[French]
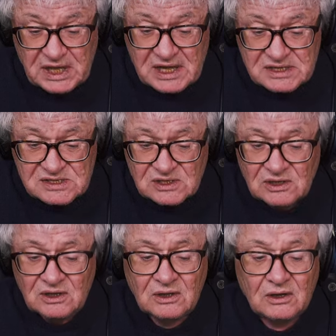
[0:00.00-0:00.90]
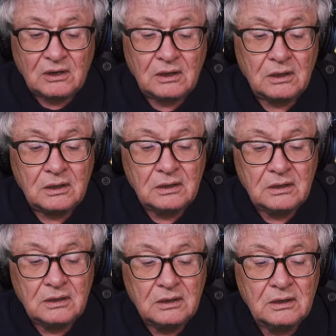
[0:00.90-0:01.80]
15 ans
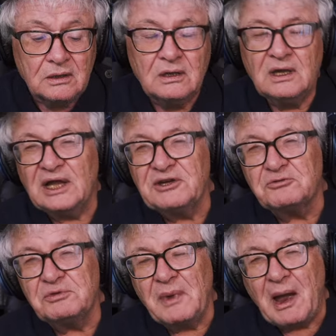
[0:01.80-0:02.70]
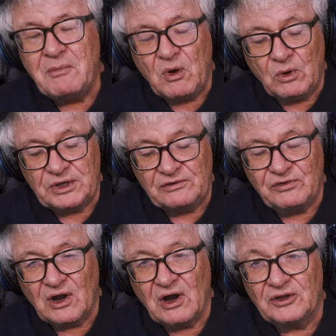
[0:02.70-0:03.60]
I don't remember what I
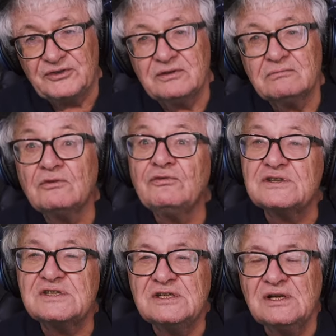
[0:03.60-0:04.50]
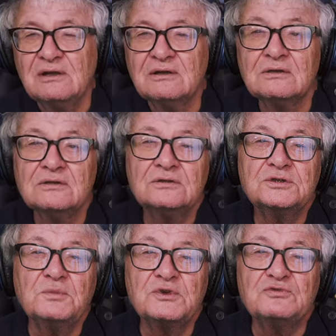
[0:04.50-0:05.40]
forgot. Facile.
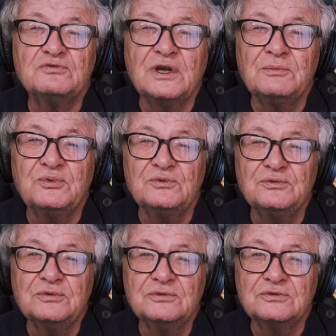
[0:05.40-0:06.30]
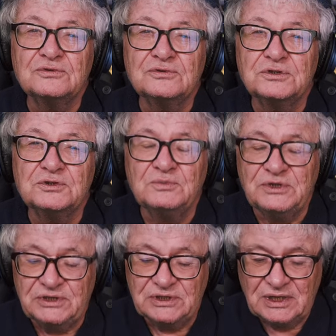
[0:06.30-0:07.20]
Je m'en souviens plus de ce que j'ai
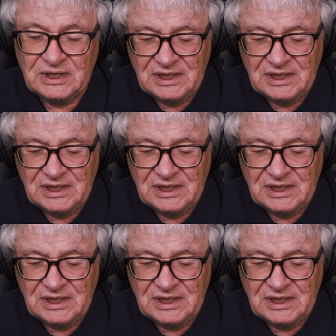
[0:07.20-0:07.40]
oublié.